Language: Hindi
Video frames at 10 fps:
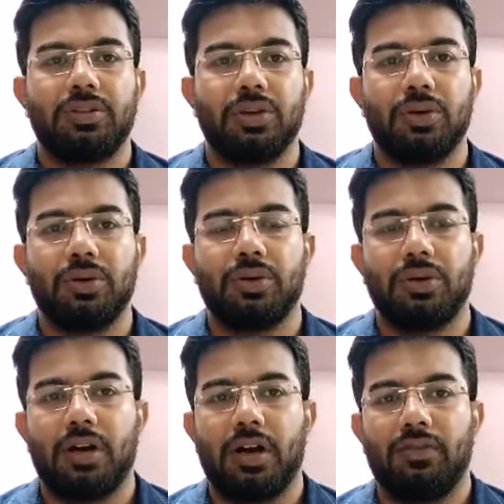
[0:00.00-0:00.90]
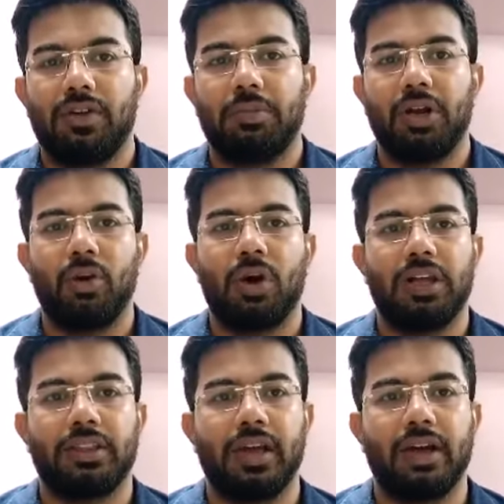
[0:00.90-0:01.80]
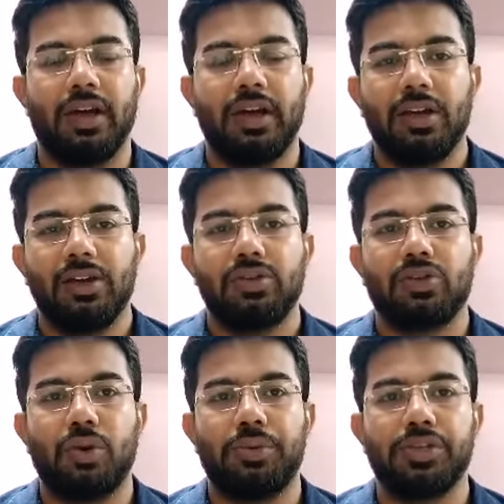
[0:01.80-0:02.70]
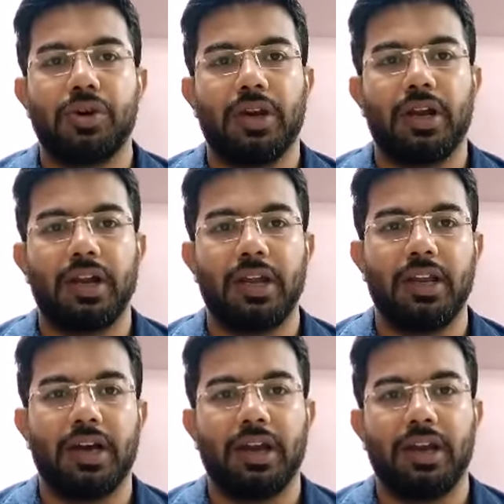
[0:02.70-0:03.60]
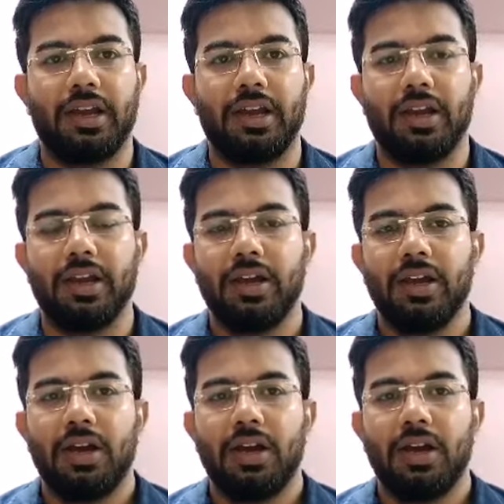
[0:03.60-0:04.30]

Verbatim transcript: जो वर्मे लोहात हैं इसको भी जो है ना हील करने के लिए